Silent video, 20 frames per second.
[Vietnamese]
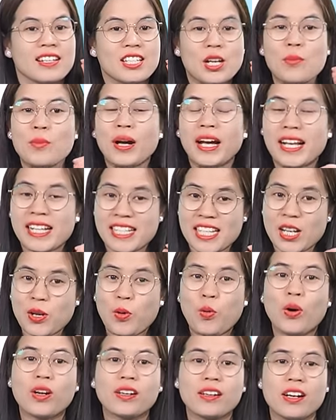trong hành trình
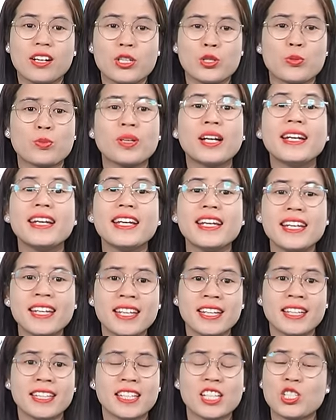cuộc đời chúng ta
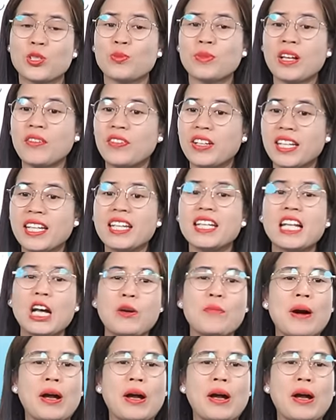đi thì chúng ta phải đi theo